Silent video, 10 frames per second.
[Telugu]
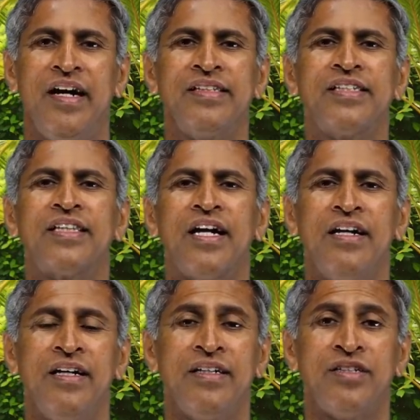అంచేత
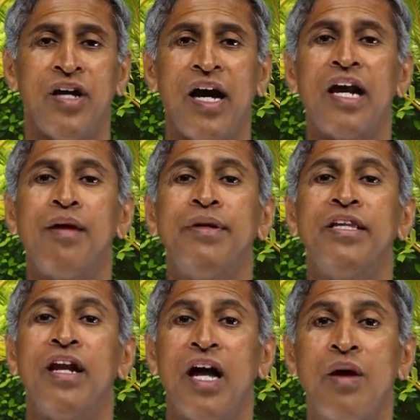
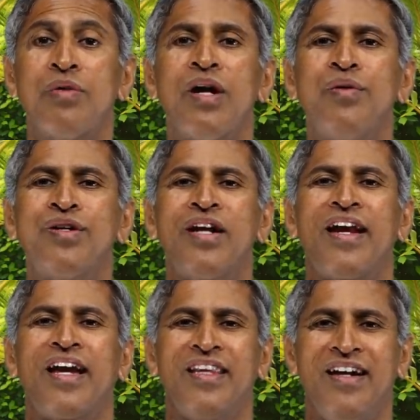చాలామంది లావుగా
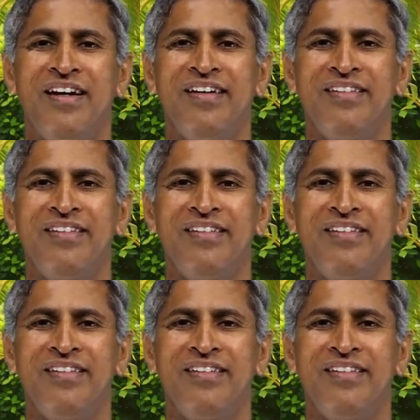ఉంటున్నారు కదా